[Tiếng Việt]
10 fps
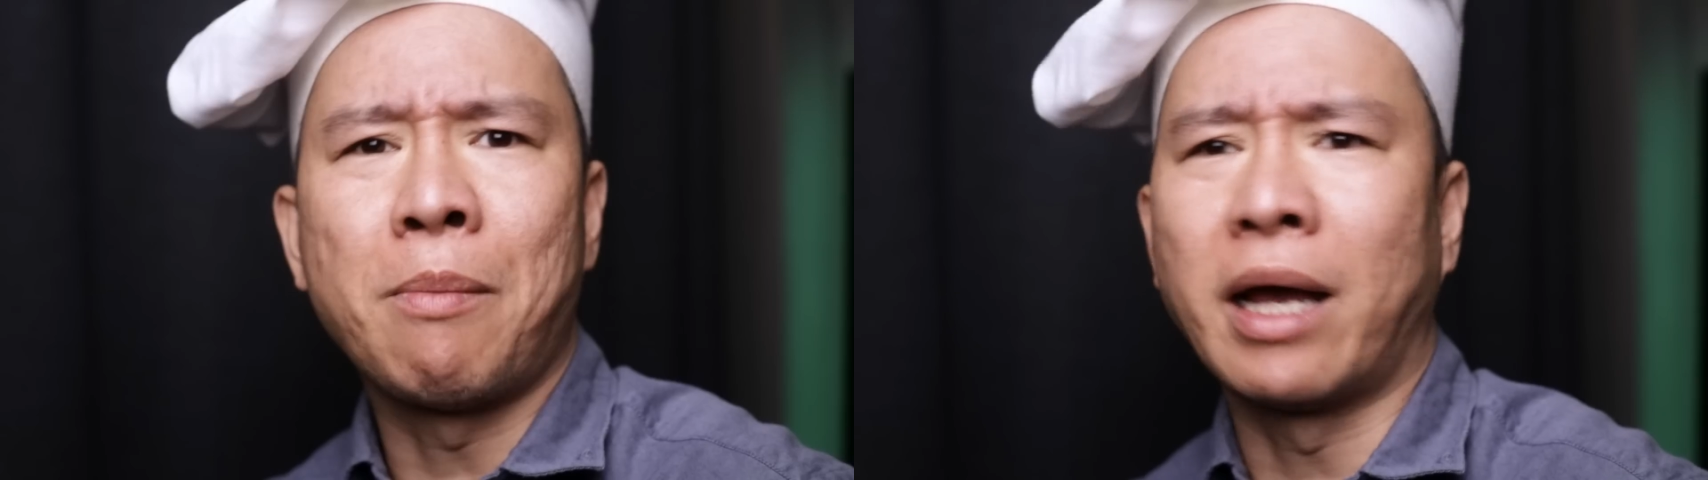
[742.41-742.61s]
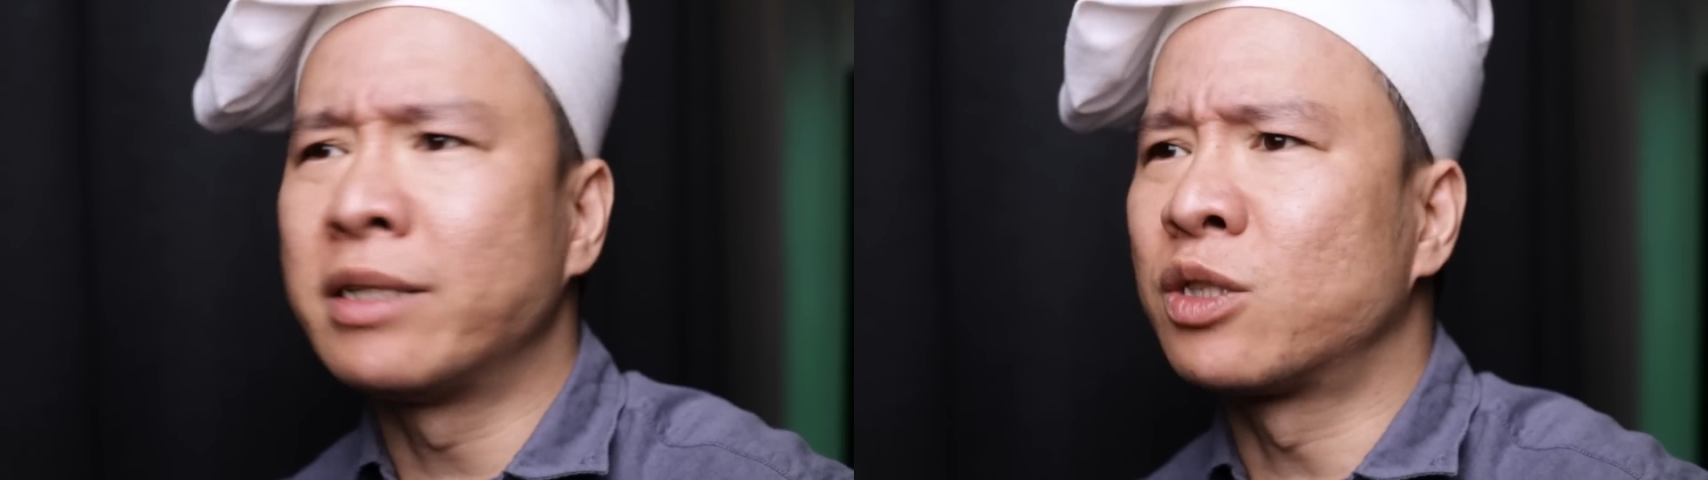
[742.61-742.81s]

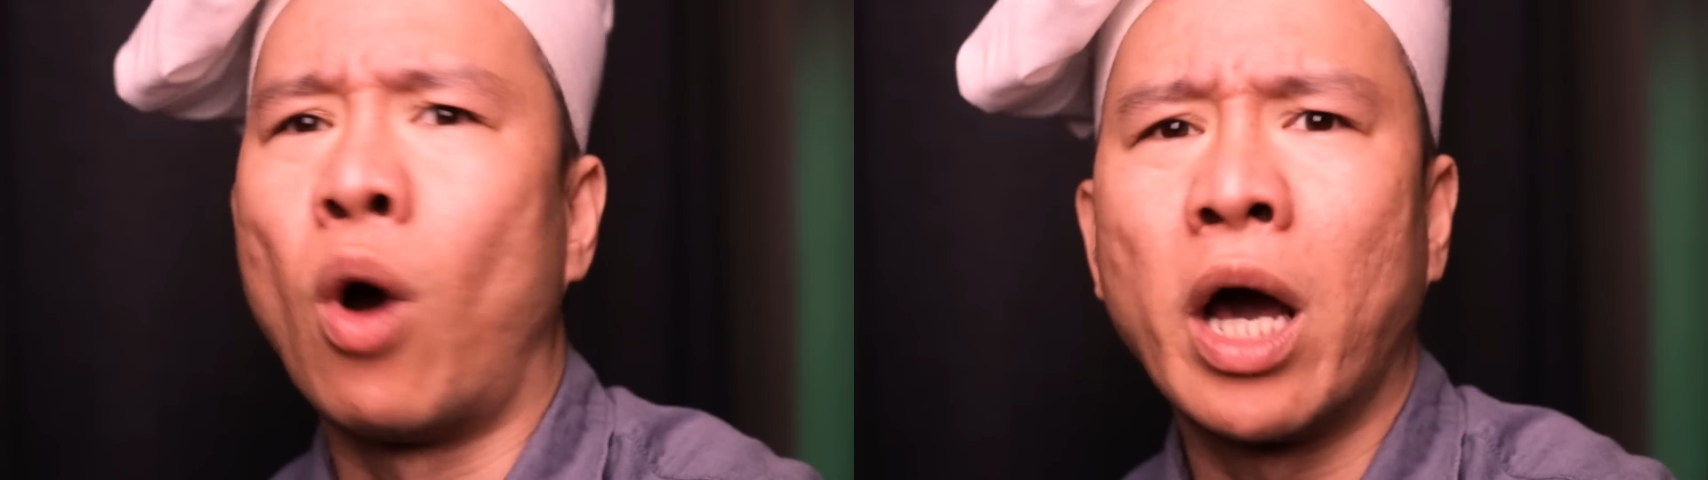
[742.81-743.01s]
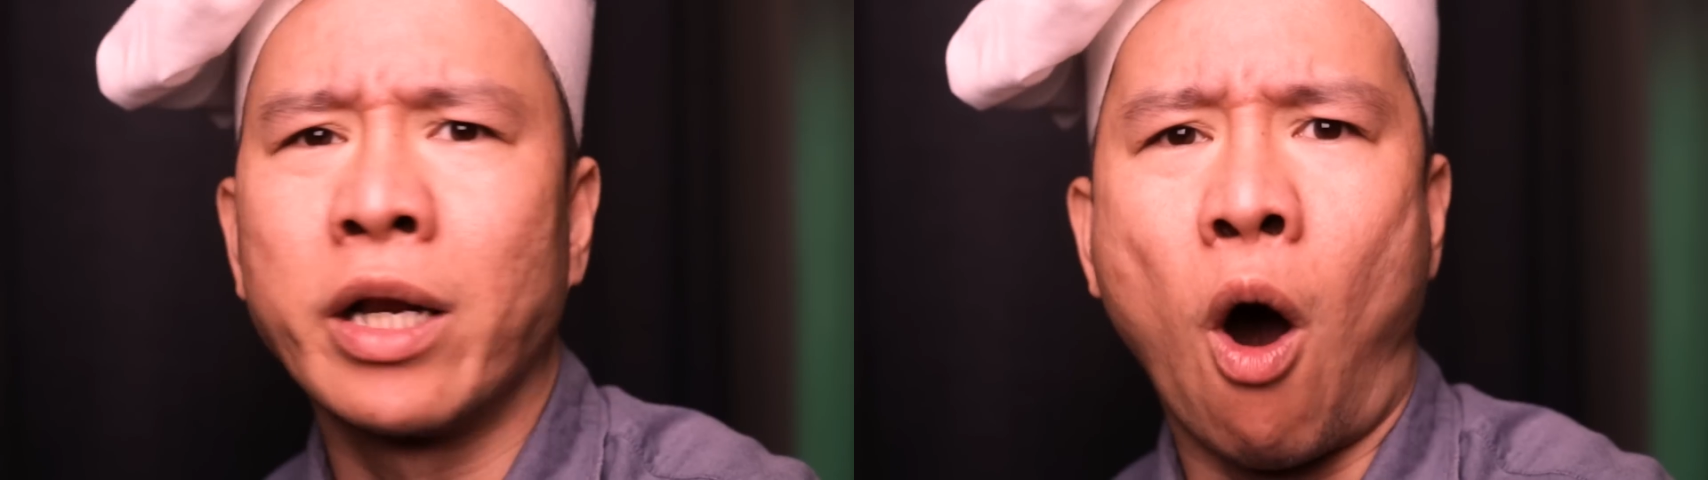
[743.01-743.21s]
các bạn
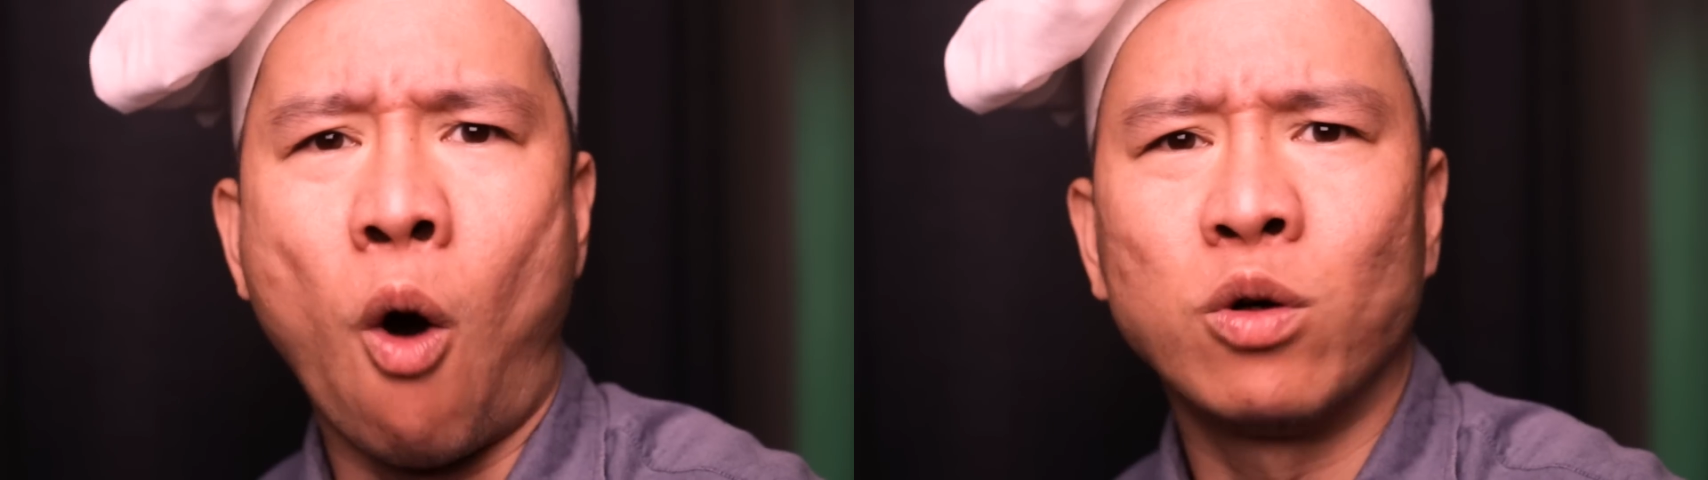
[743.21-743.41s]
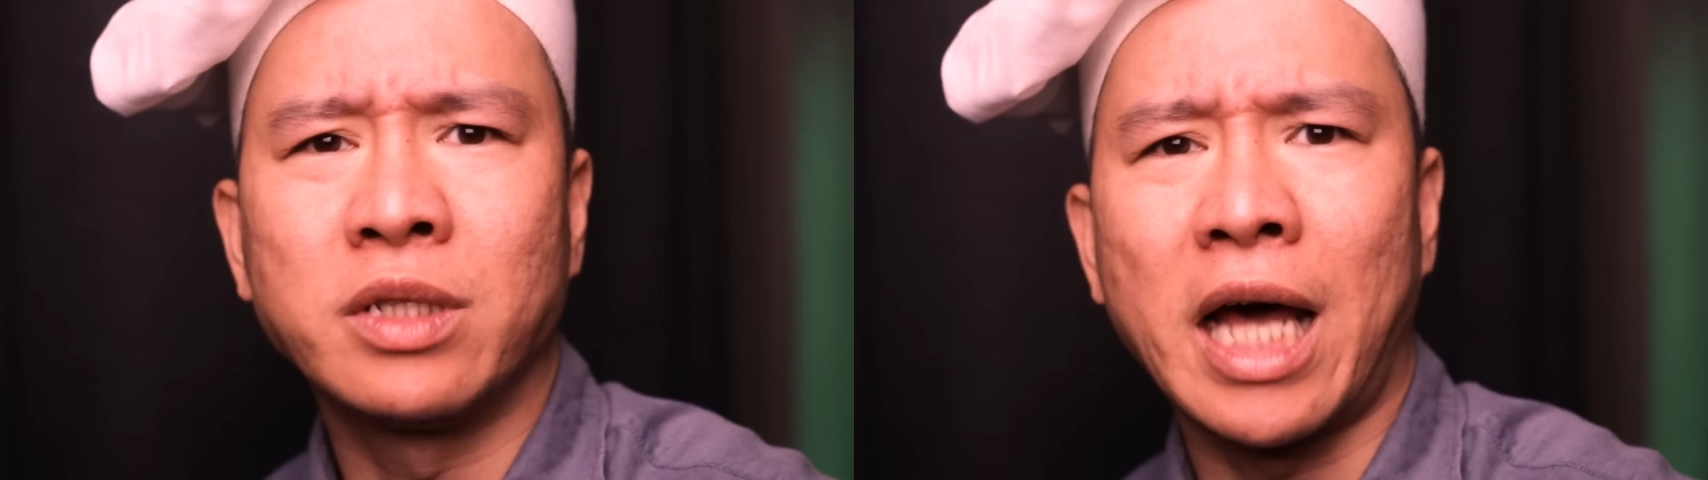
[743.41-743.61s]
tuột hết
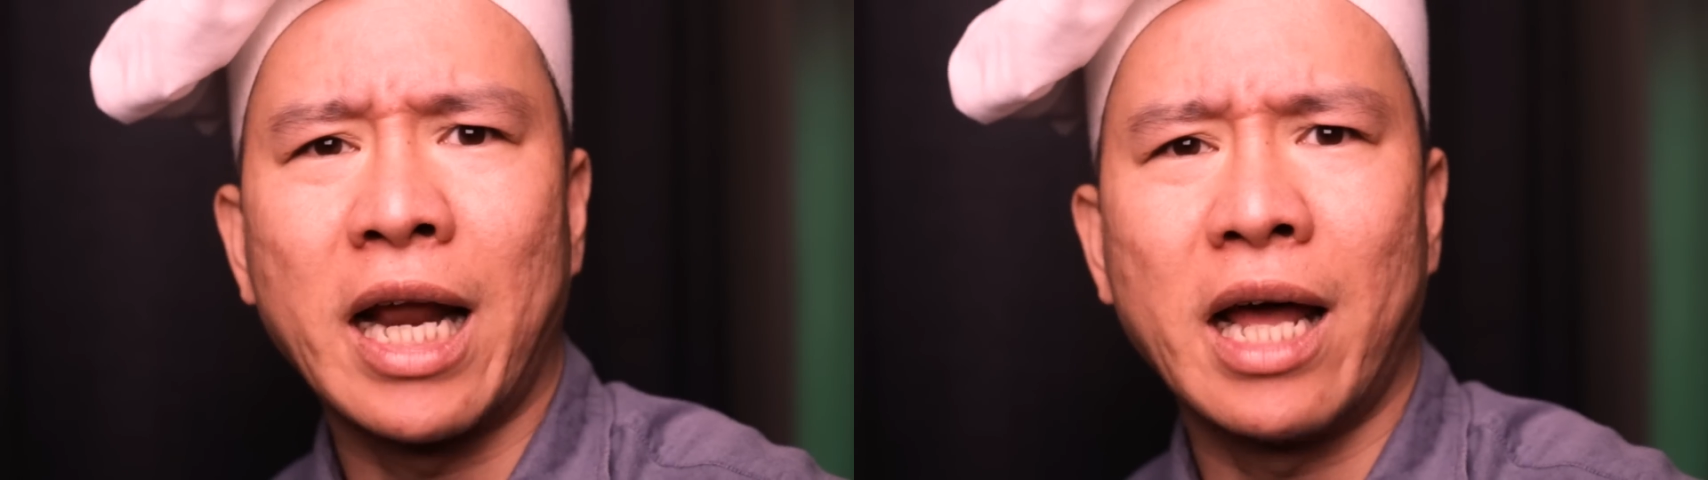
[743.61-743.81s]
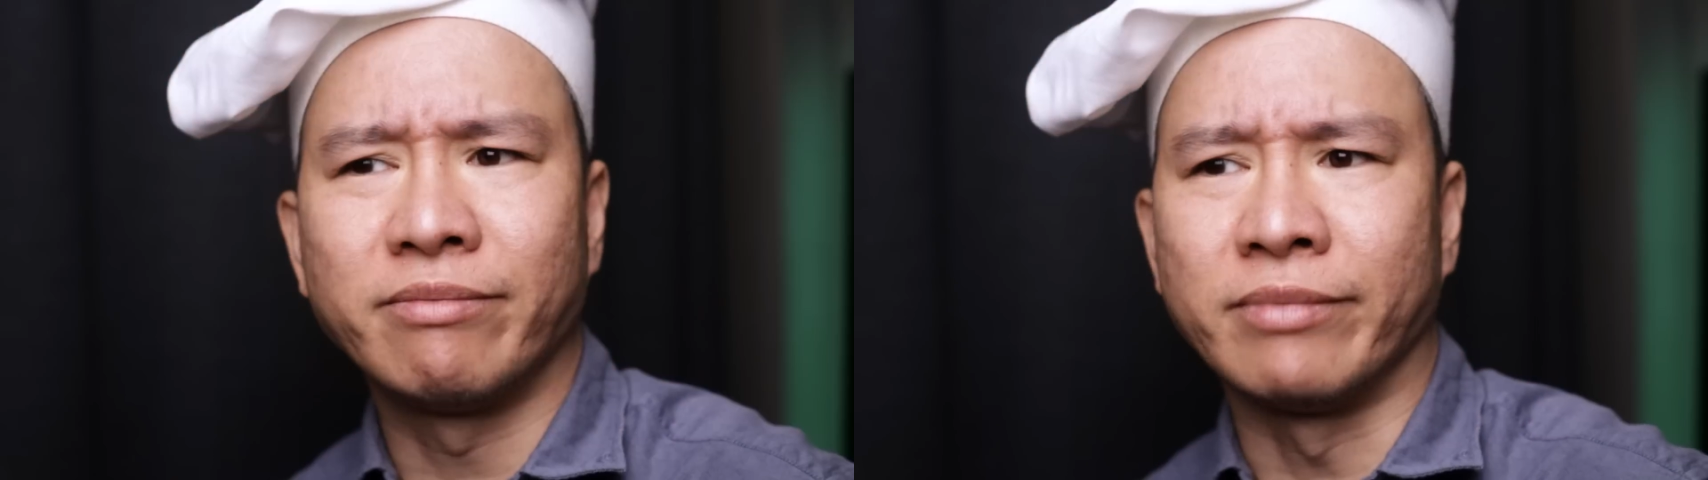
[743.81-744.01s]
đồ của người
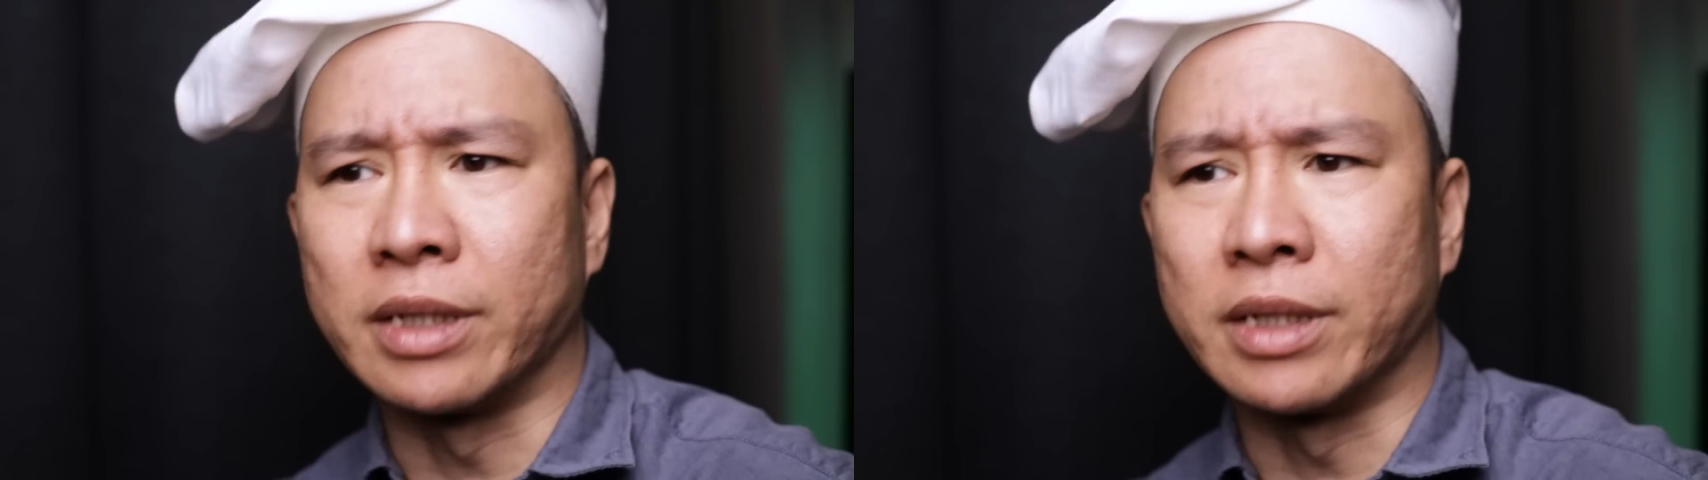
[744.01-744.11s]
ta ra.